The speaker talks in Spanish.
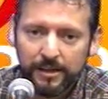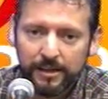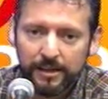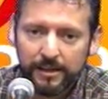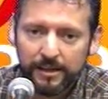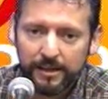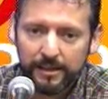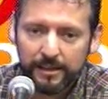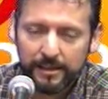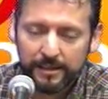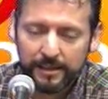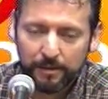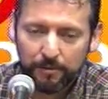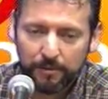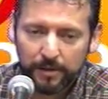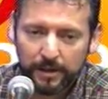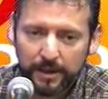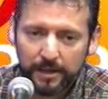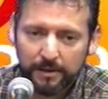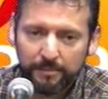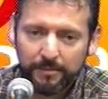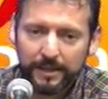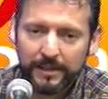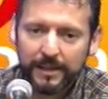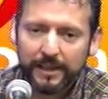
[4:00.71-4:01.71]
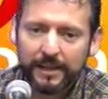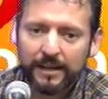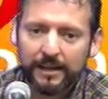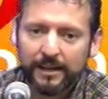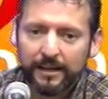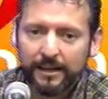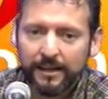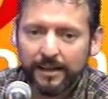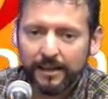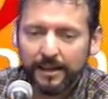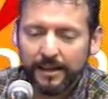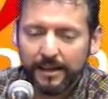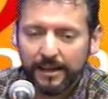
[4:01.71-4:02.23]
Eh, de cualquier manera,
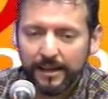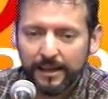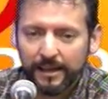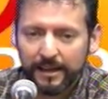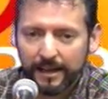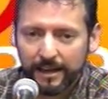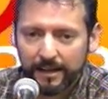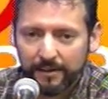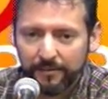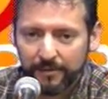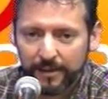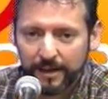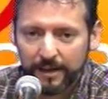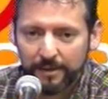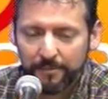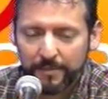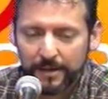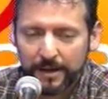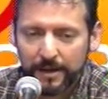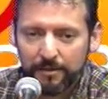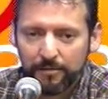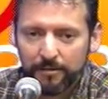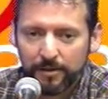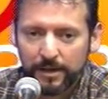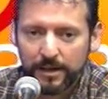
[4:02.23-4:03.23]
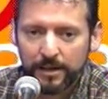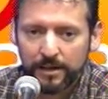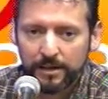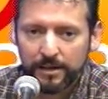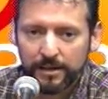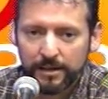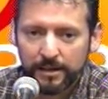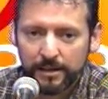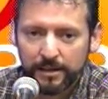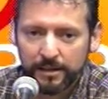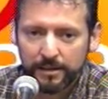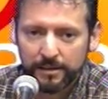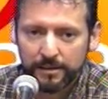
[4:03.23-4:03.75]
en Café La Parábola
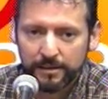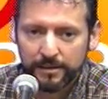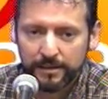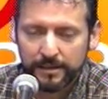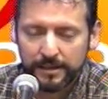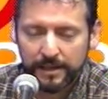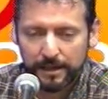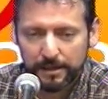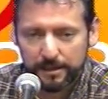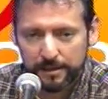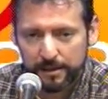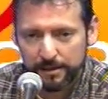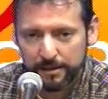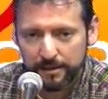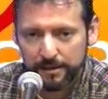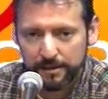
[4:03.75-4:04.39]
eh, ya se,